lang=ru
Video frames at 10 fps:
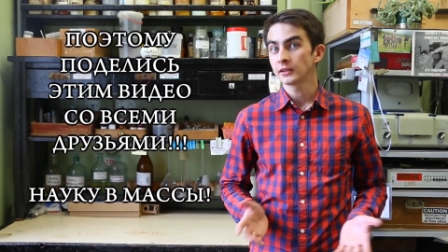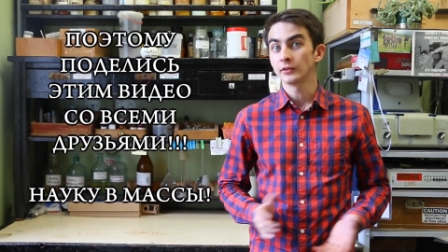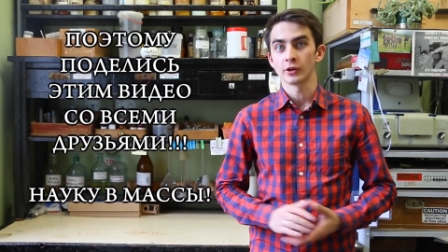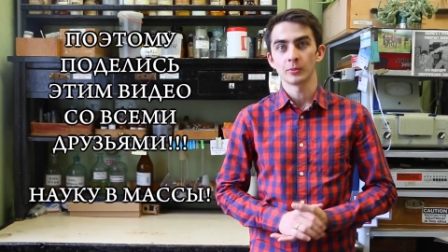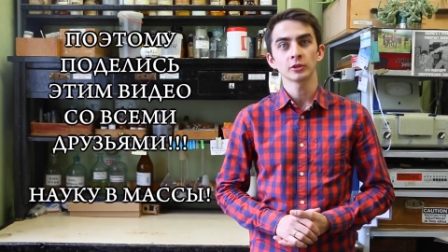
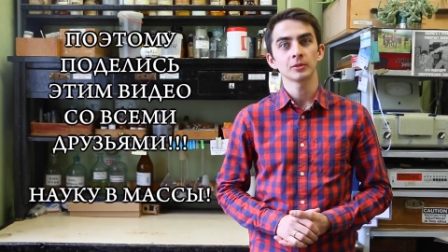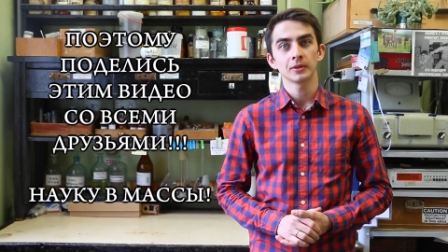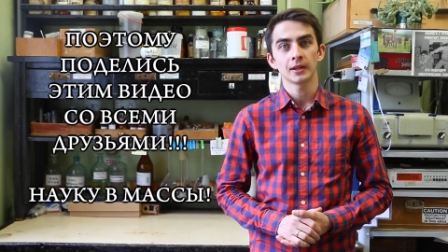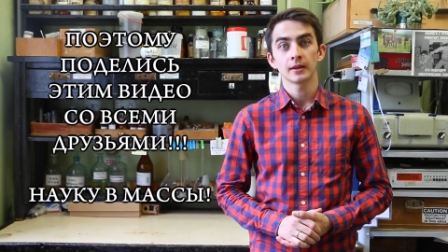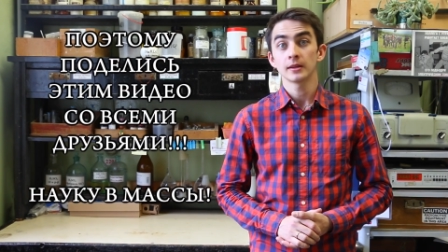его работа
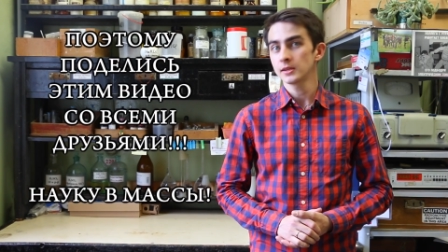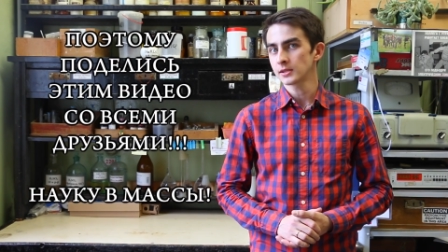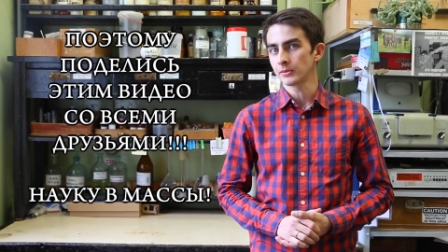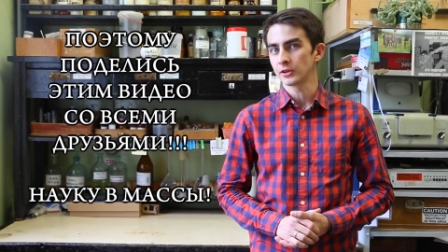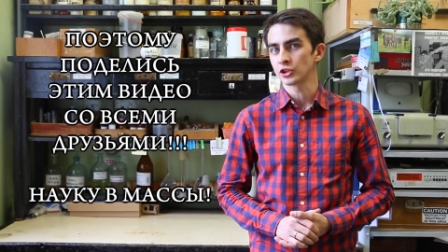была не
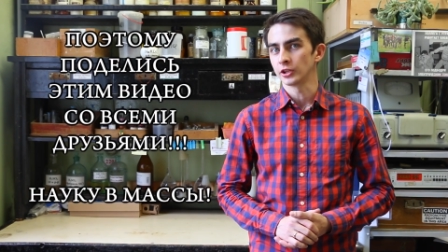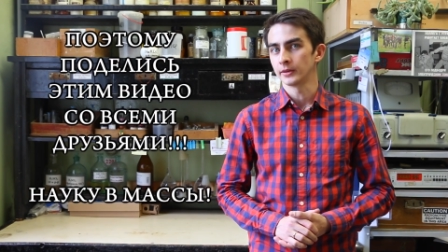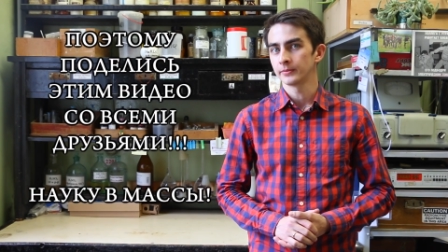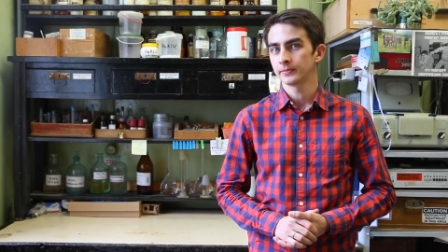замечена.